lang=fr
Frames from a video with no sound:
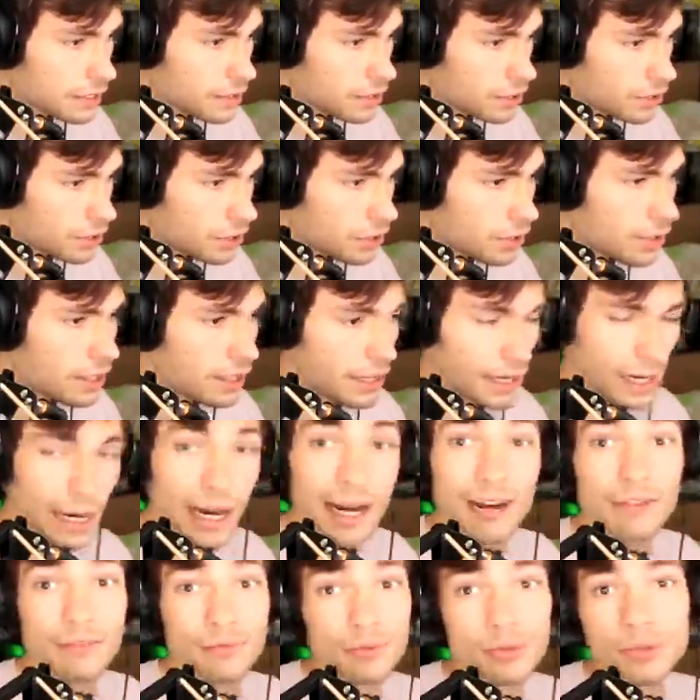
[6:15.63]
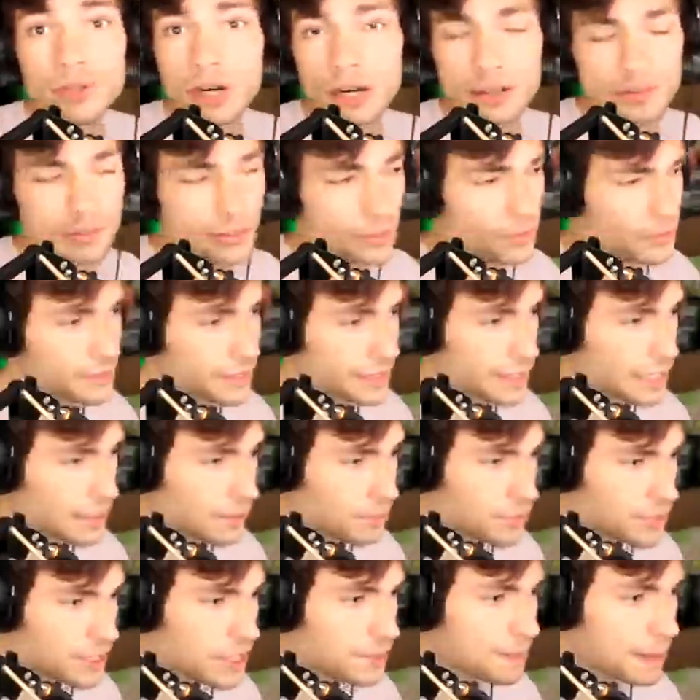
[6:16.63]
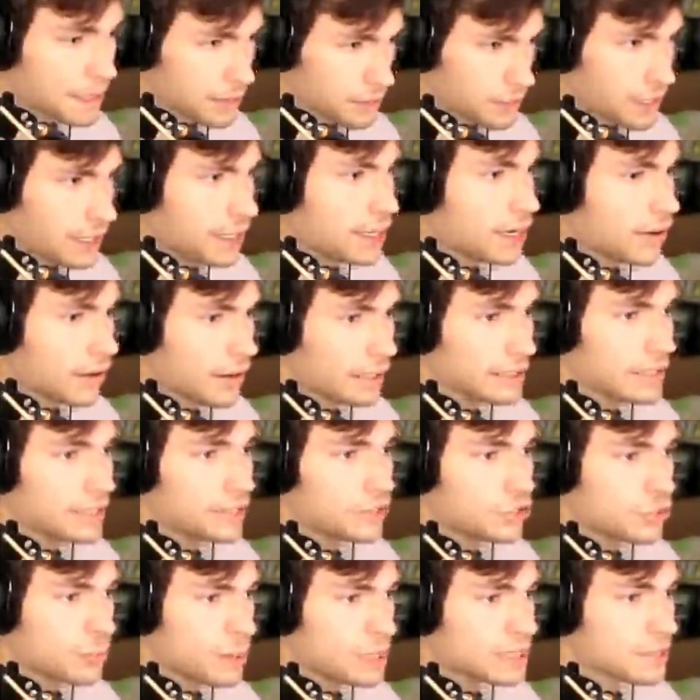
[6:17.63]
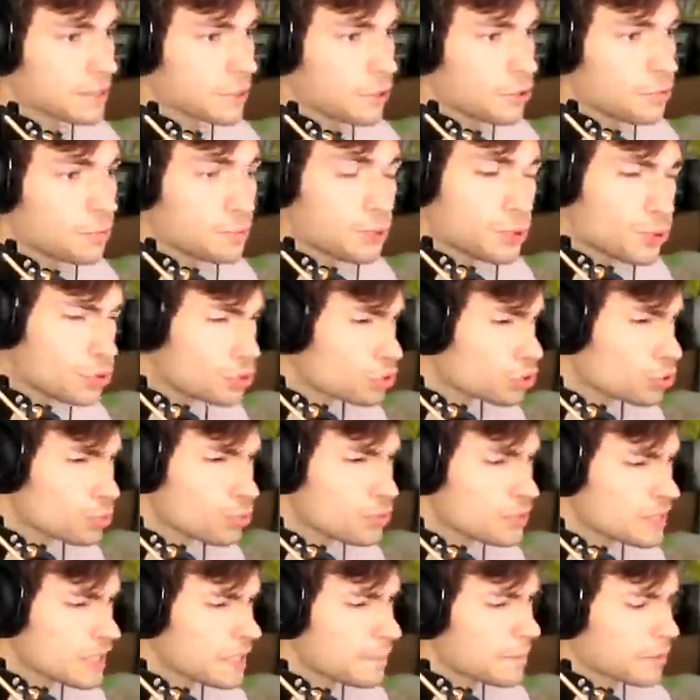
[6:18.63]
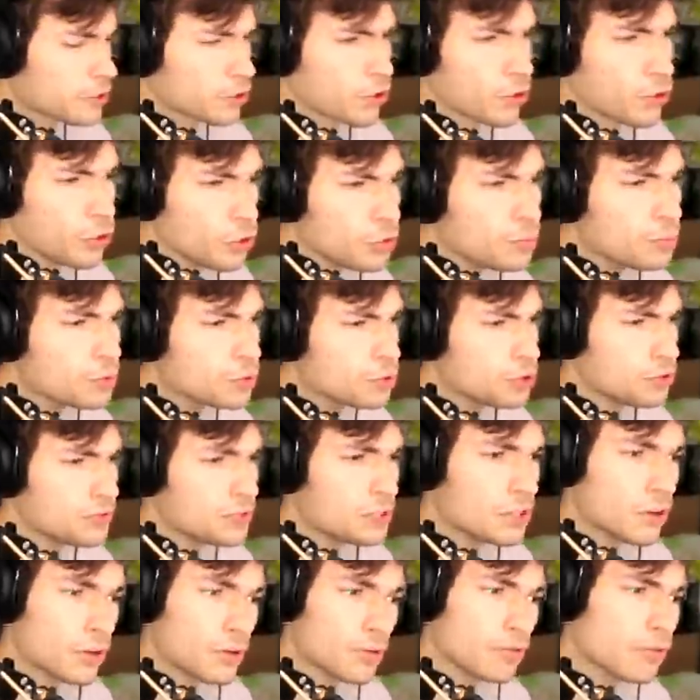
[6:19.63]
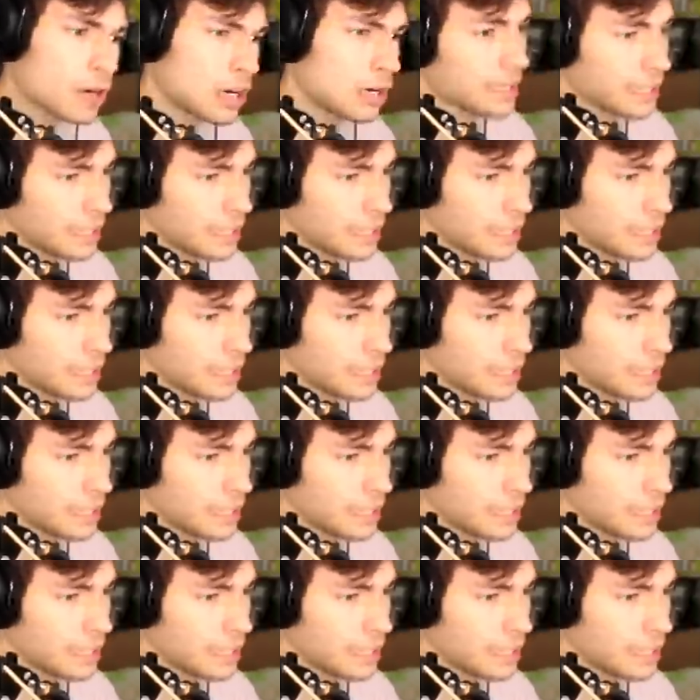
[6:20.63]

Euh, là, vous, dans la vidéo, vous avez de la musique, mais attendez, regardez, je vais mettre plus aucune musique pendant une minute de vidéo. Voilà.